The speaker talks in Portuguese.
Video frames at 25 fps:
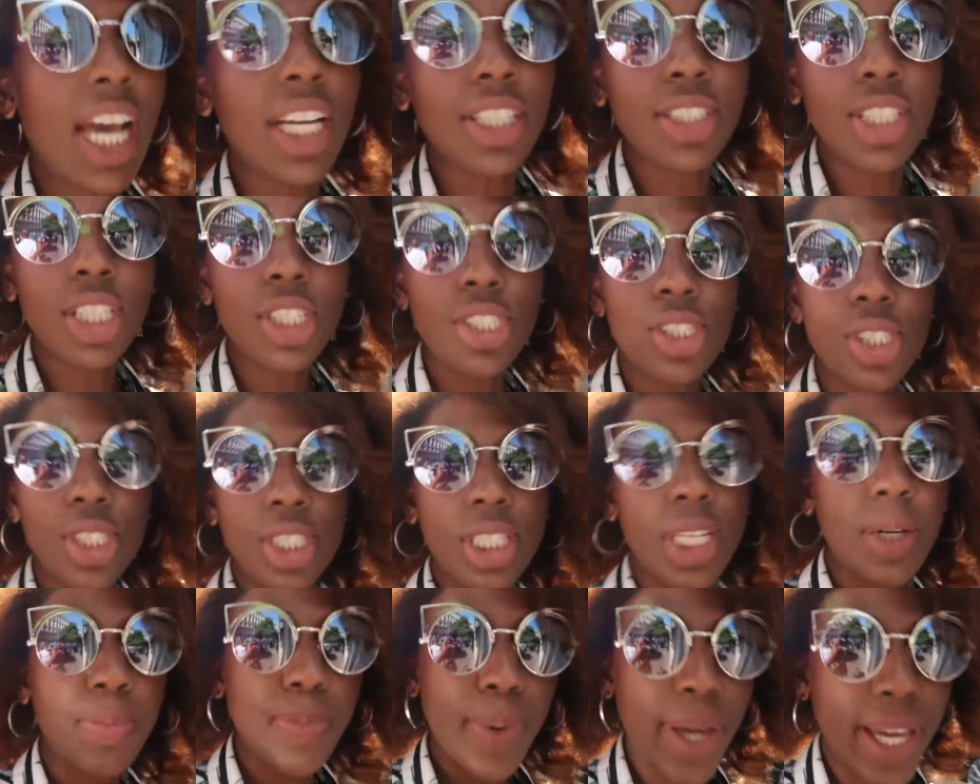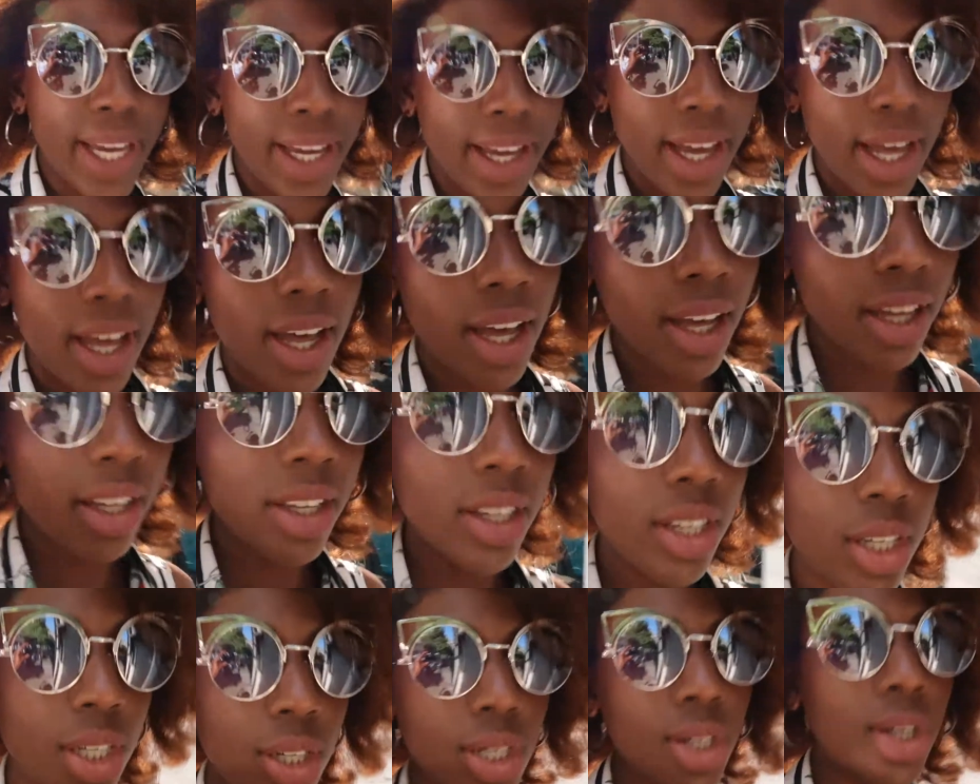A gente ia pegar
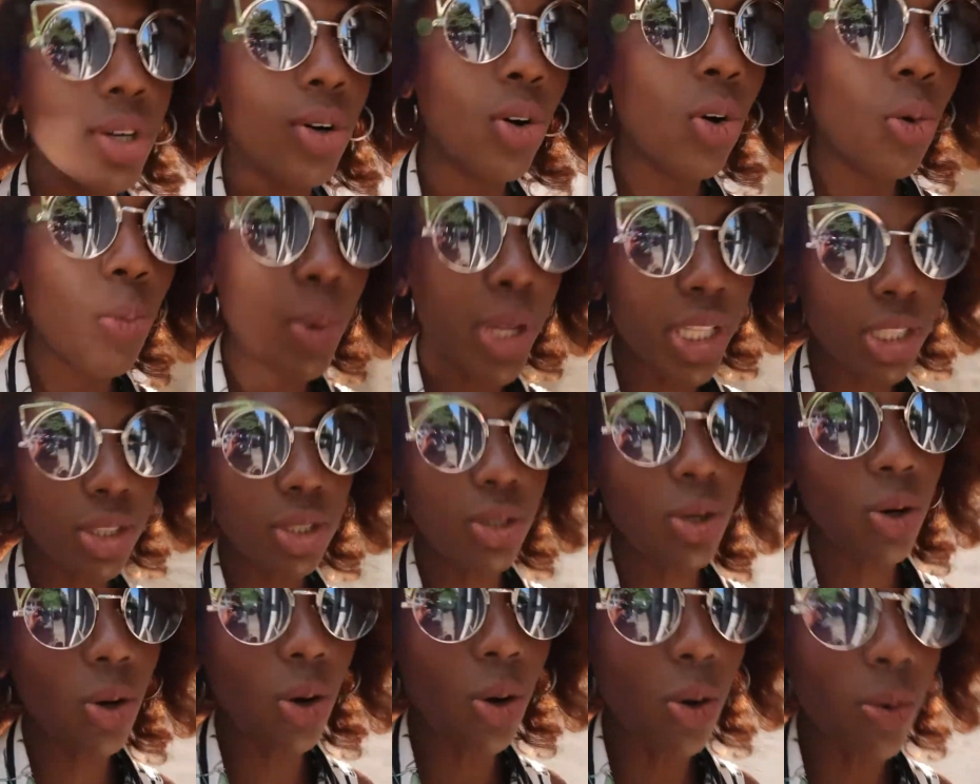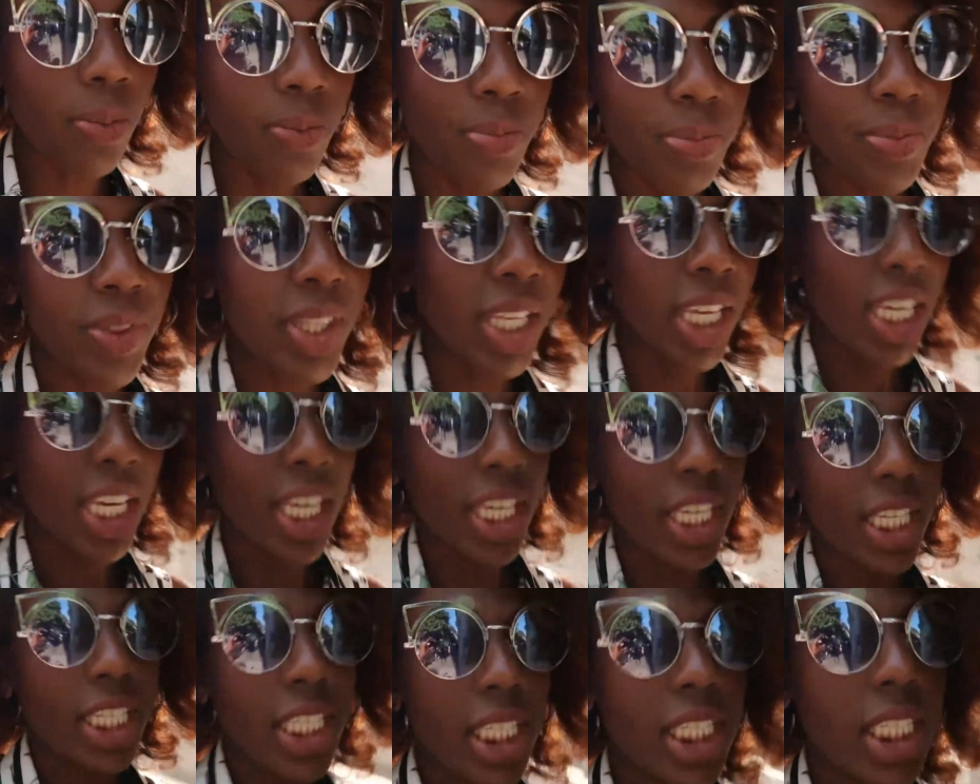o metrô
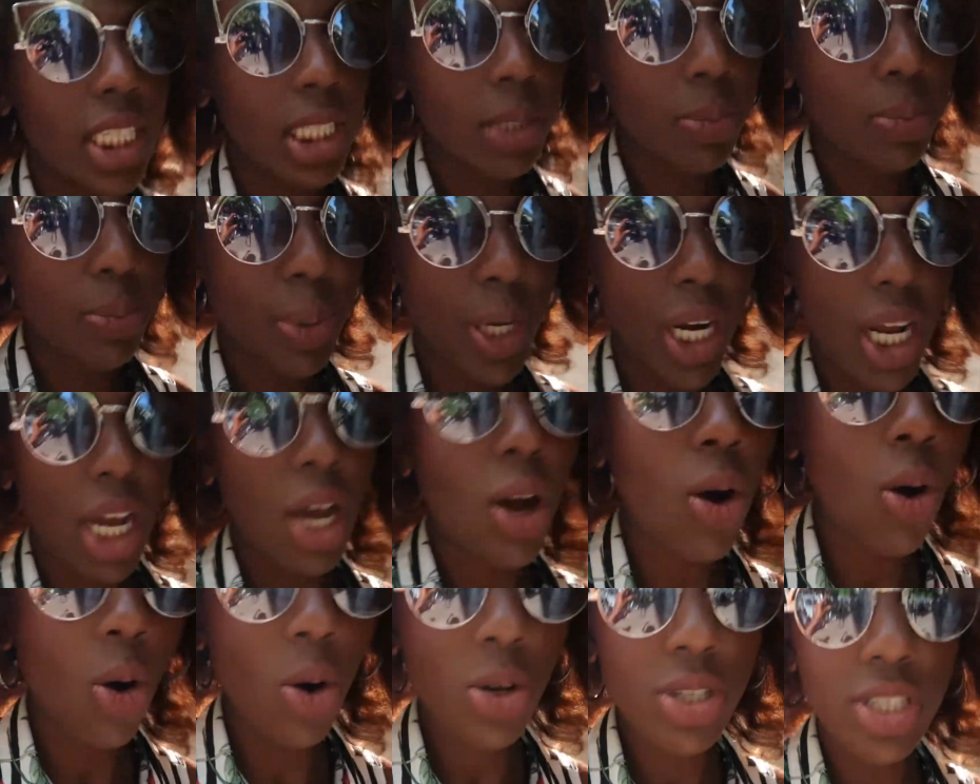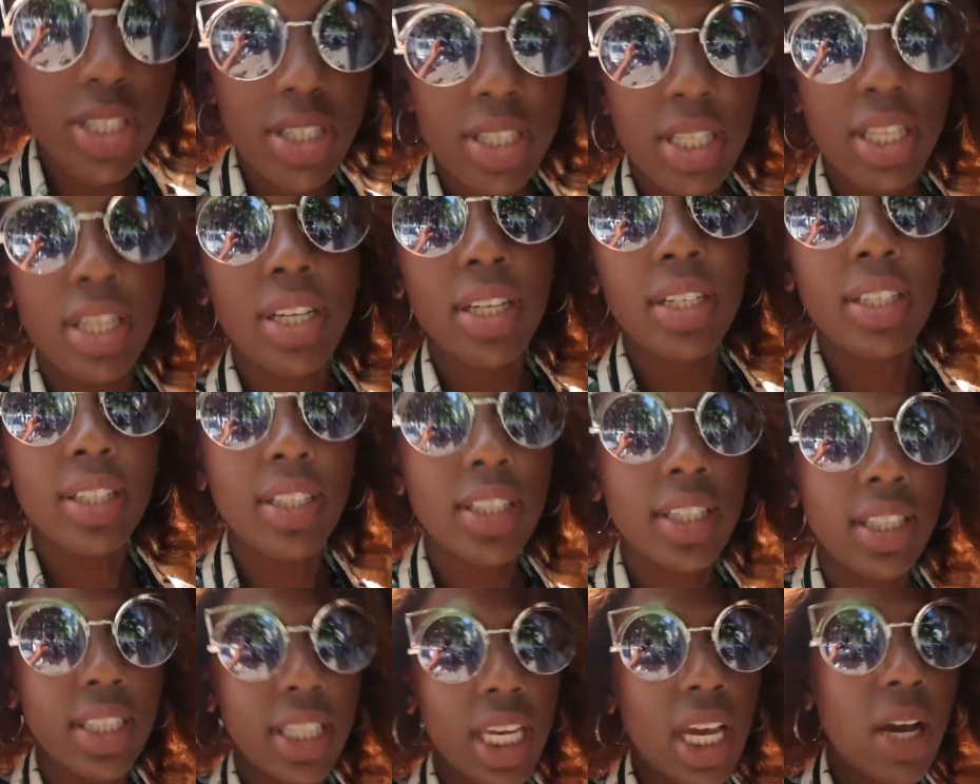e ir pra
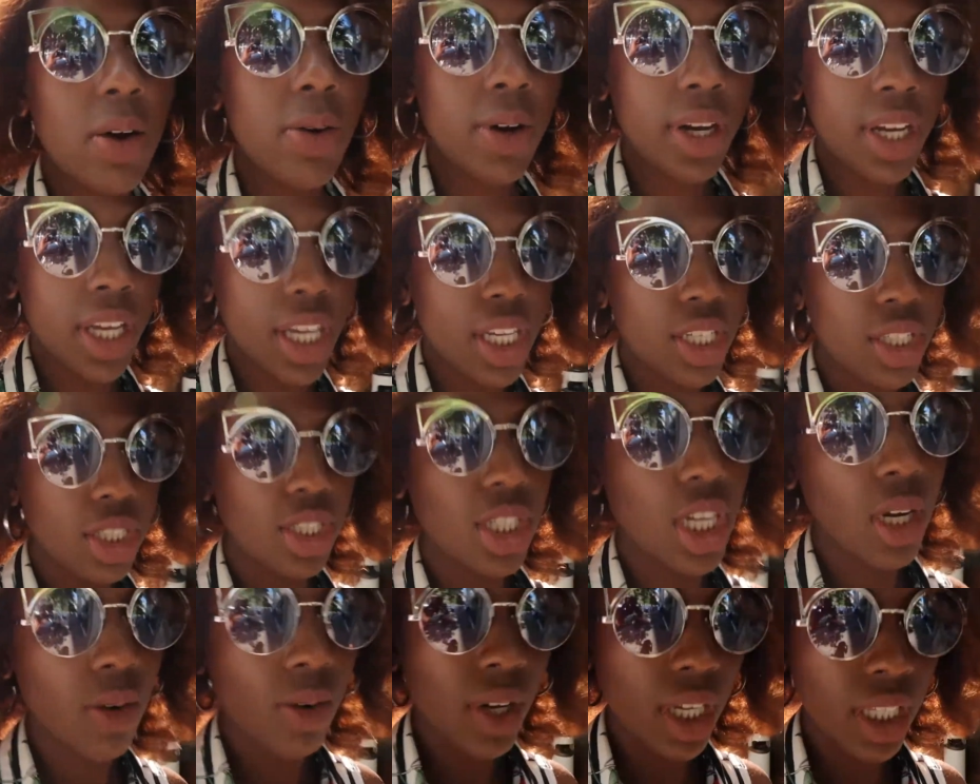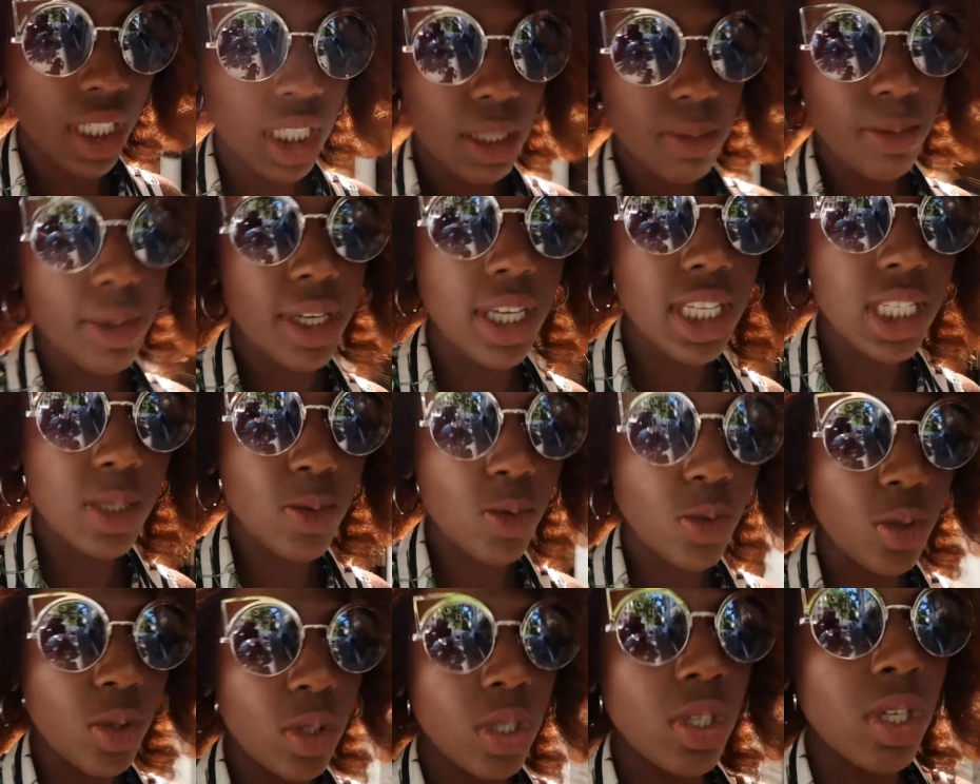Óstia, que é uma região aqui
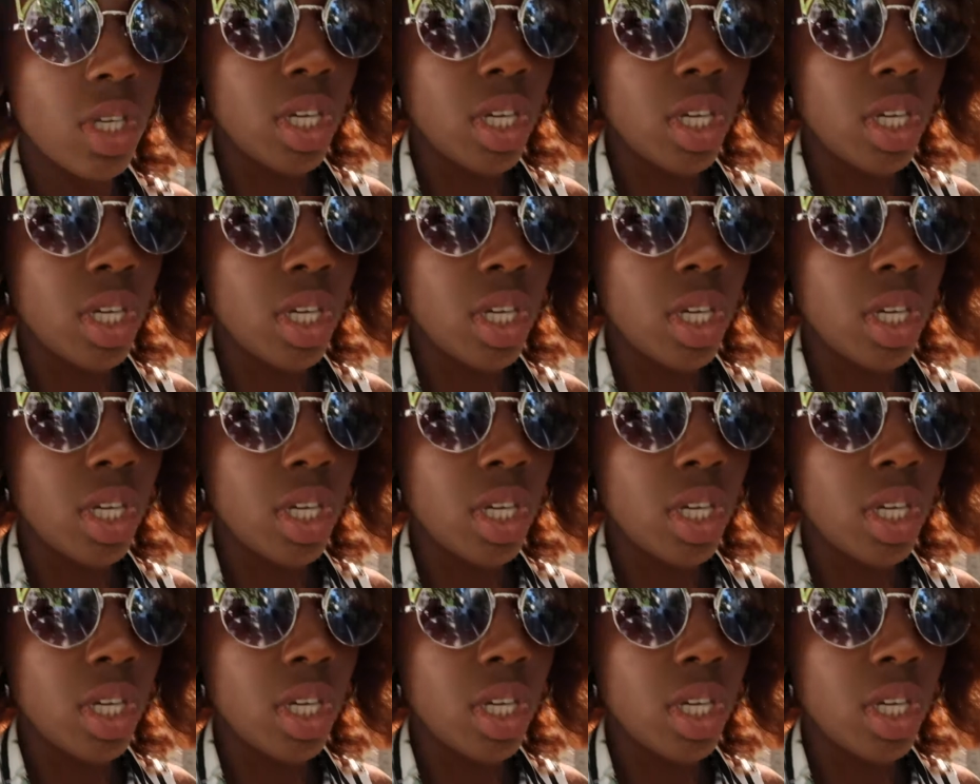mesmo.